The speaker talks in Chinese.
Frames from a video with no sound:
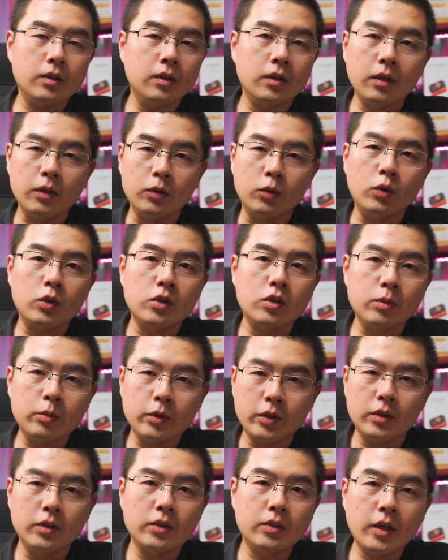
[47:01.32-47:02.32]
的很多视
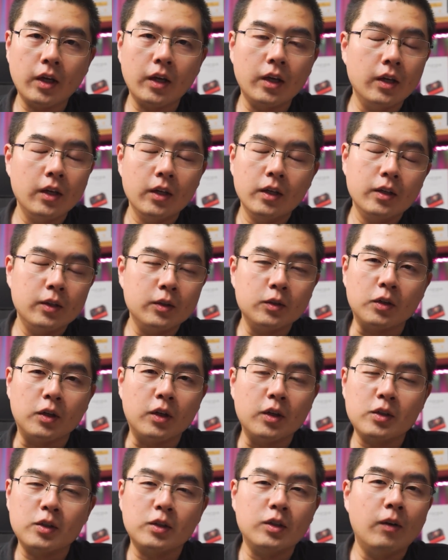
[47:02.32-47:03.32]
频在整
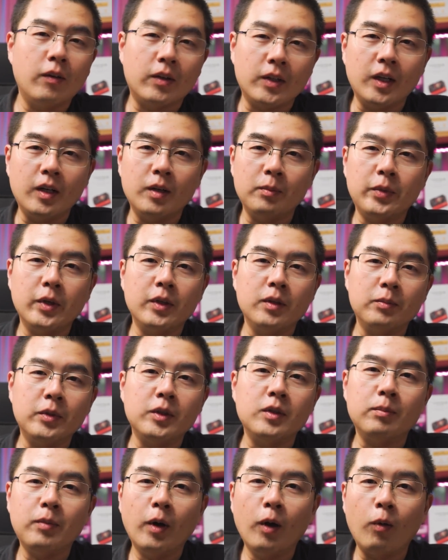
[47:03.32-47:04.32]
个社交网站上变
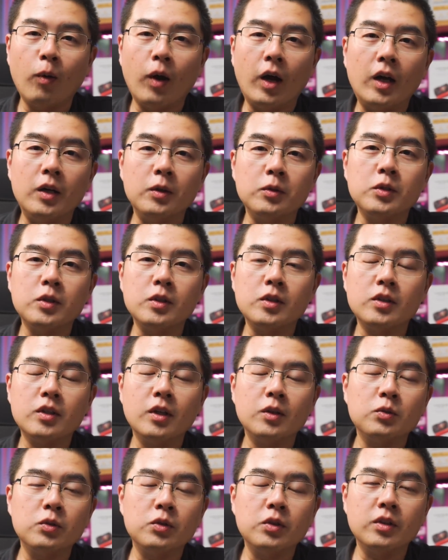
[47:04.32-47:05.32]
成爆款，尤其是
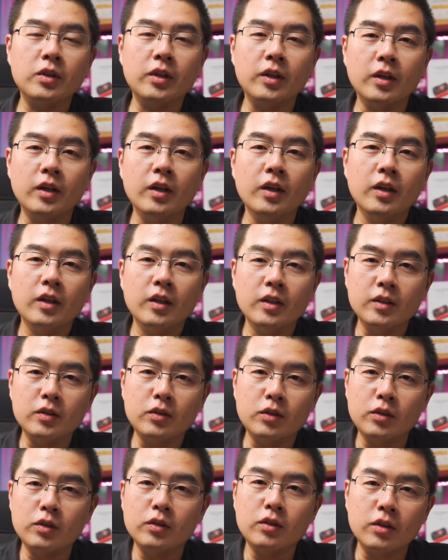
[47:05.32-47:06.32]
像最近那
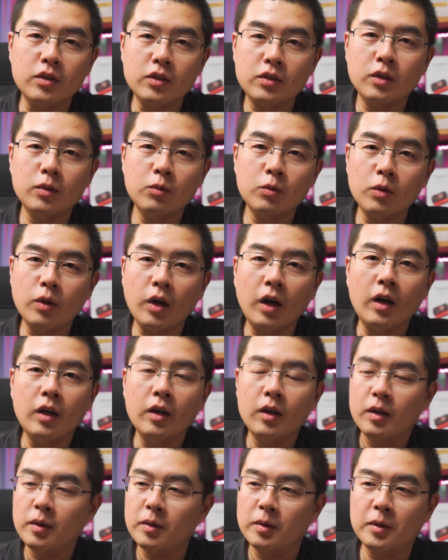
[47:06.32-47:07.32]
奇形生物啊，
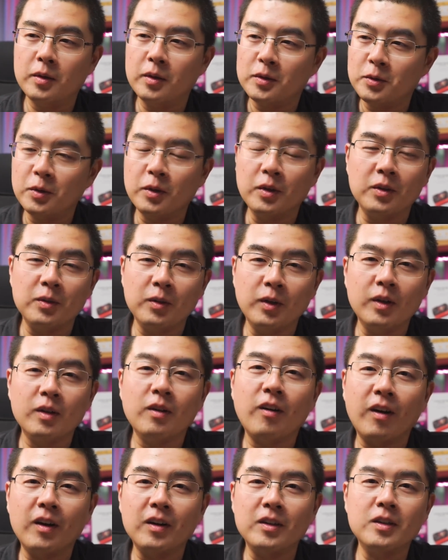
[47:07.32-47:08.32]
有很多
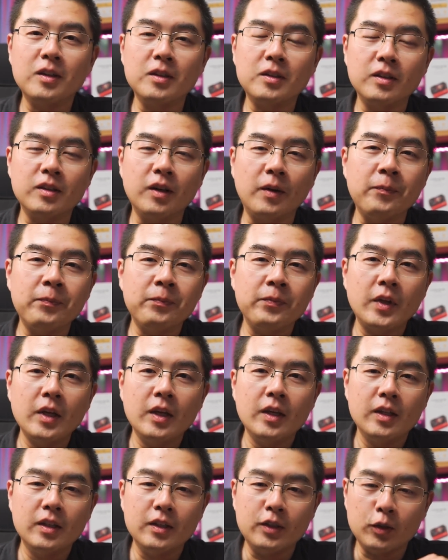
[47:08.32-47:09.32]
很好玩的特性啊，
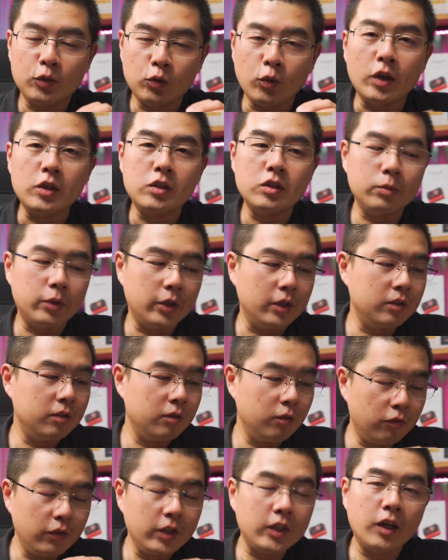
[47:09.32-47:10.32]
这个短视频
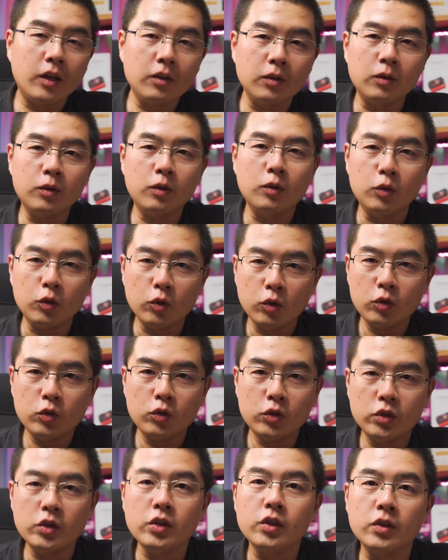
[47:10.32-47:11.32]
非常能够
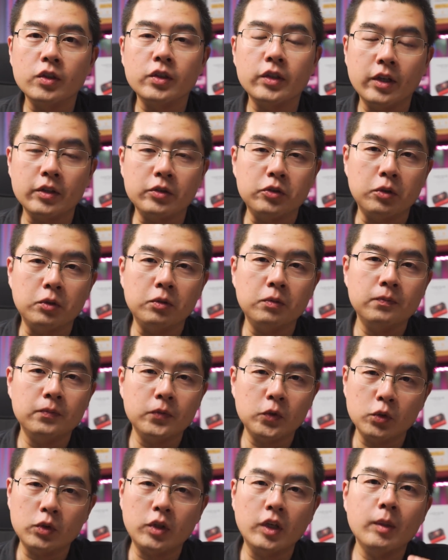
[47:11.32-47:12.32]
吸引人的眼球，
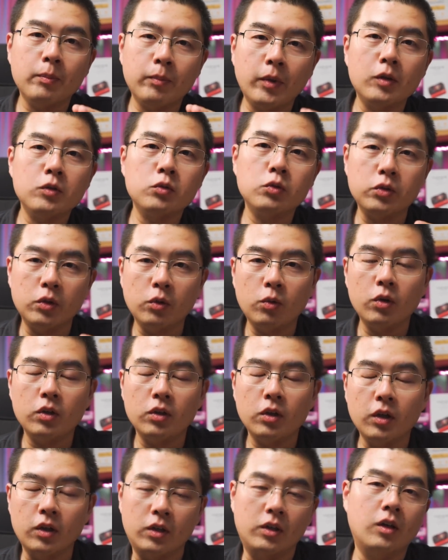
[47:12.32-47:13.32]
就可以帮助你获
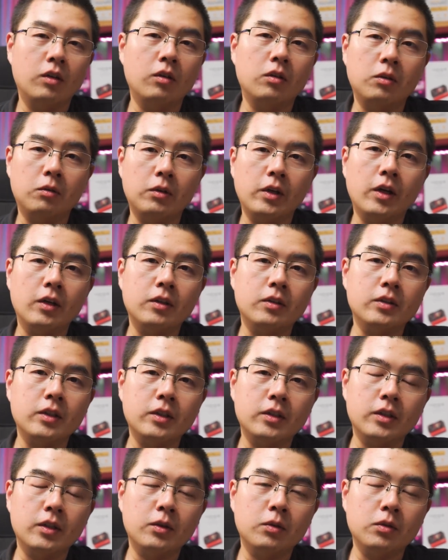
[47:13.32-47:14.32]
得很高的流量，
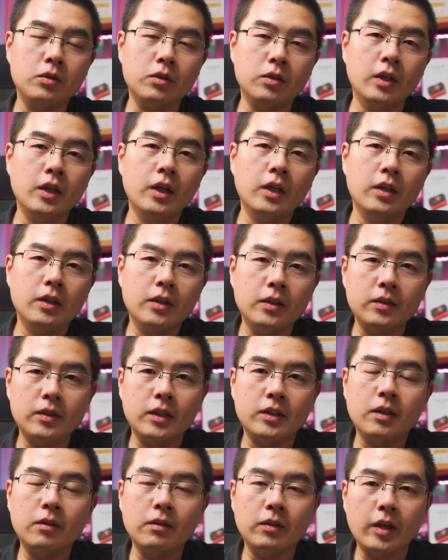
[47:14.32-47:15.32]
这些都是
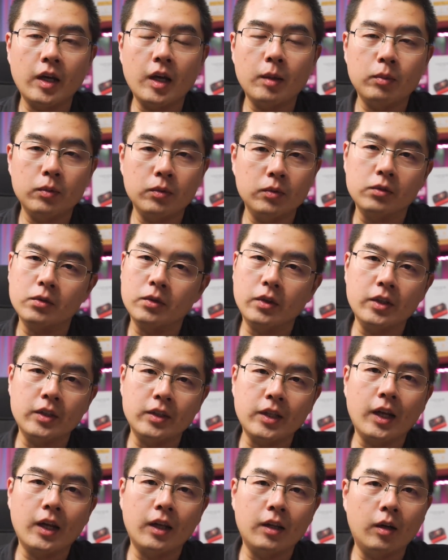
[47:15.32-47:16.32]
Insta360 App 所给你
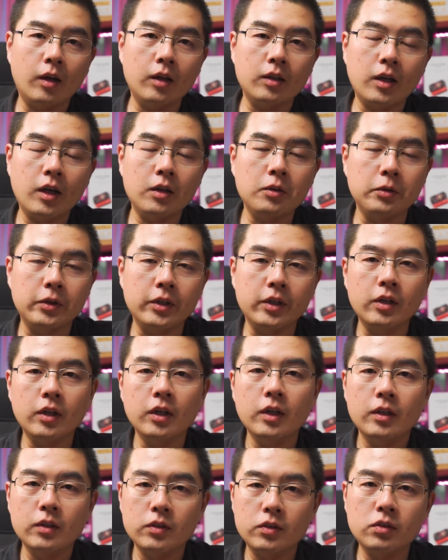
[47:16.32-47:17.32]
带来的，而且它有一
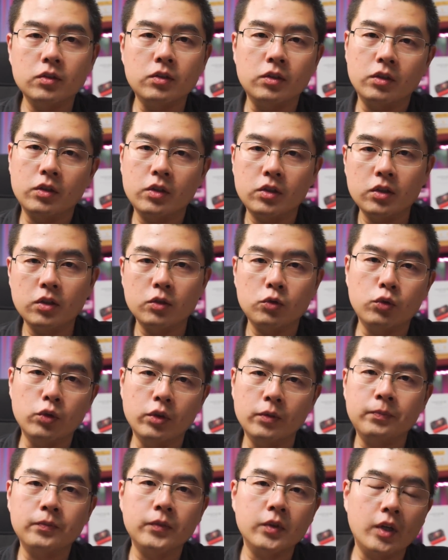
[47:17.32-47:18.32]
个自己的社
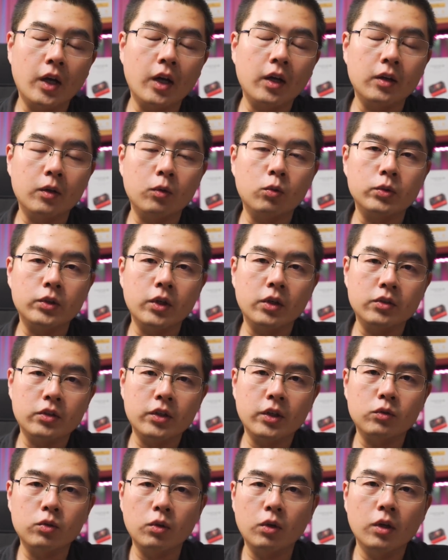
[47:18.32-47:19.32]
群，大家可以互相
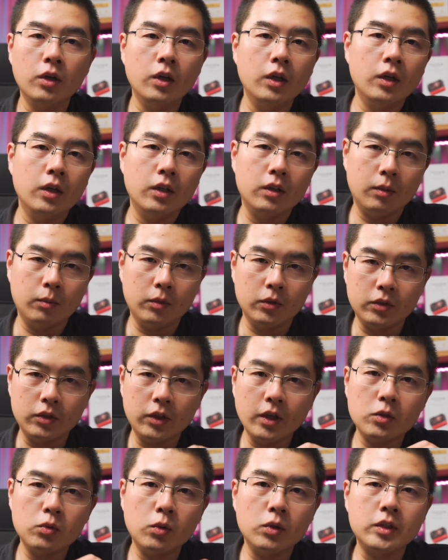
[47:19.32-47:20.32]
切磋。那么
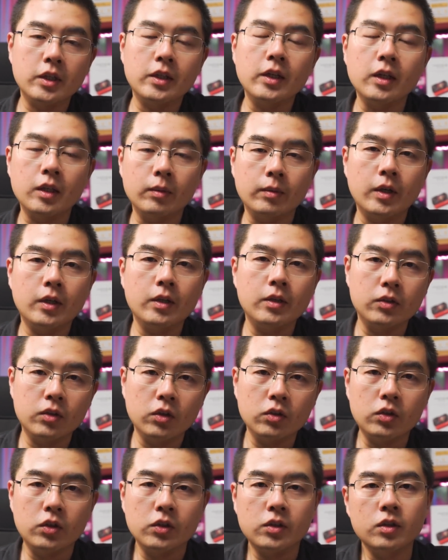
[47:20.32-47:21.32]
应该说在那里边你
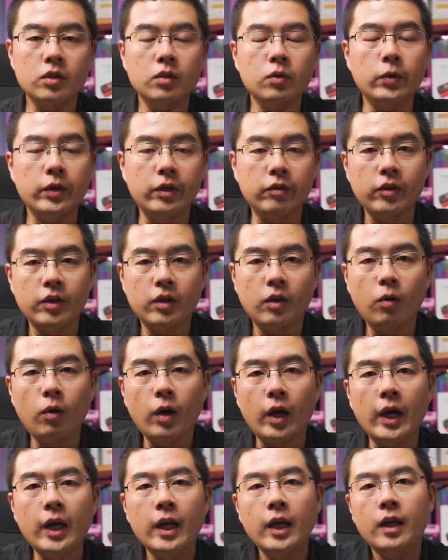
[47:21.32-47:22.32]
的提升会非常
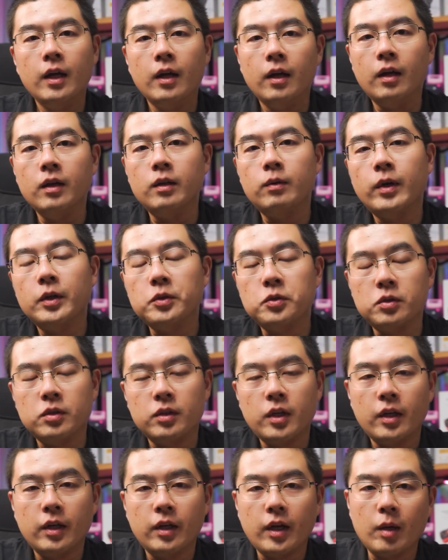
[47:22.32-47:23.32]
快。另外就
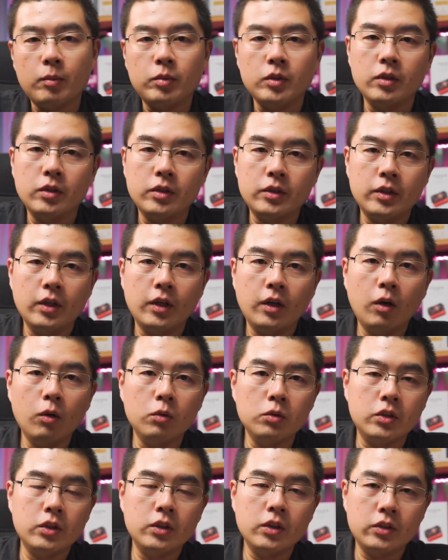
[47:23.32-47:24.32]
是它的 App 上的一些
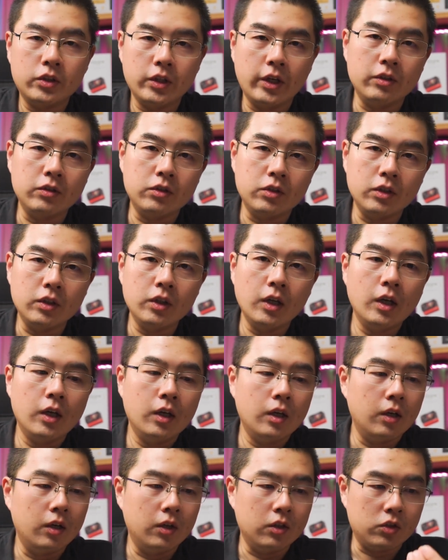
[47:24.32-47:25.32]
后期的剪辑，
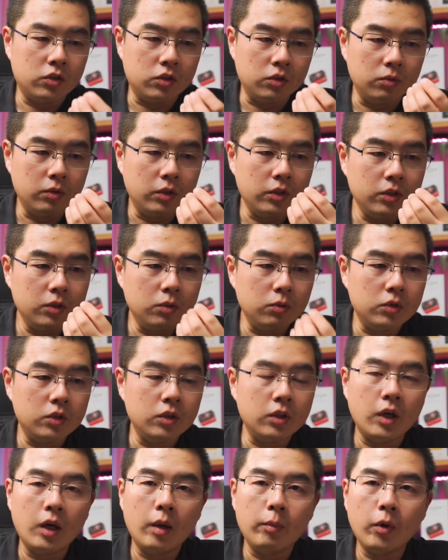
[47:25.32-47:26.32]
使用的易用
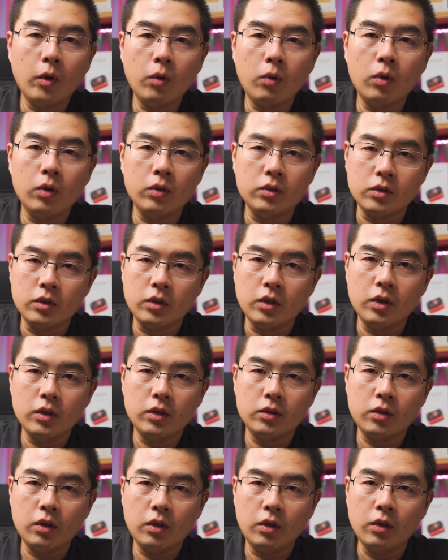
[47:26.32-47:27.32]
性啊，包括整个
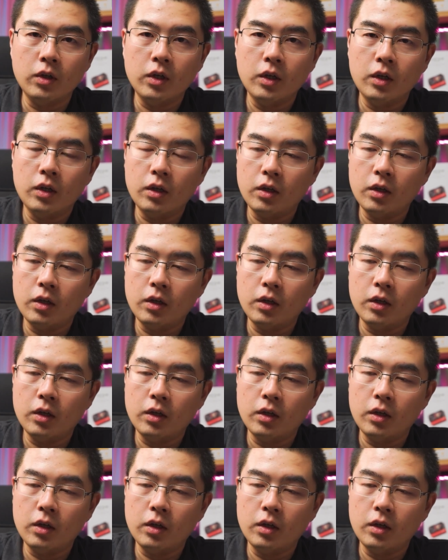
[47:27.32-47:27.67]
的叫